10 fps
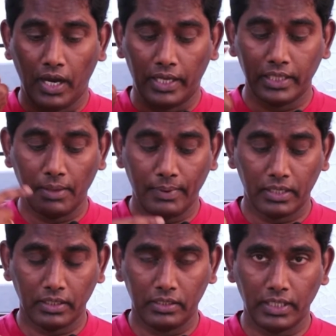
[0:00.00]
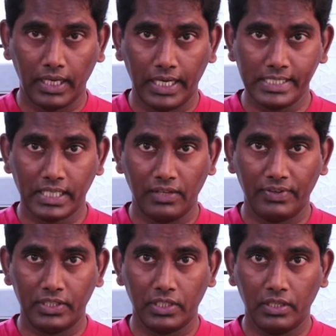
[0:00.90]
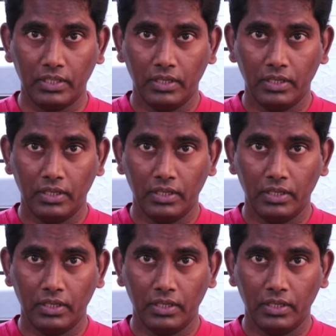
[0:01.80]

அதே மாதிரி தான் இந்த லென்ஸில் வந்து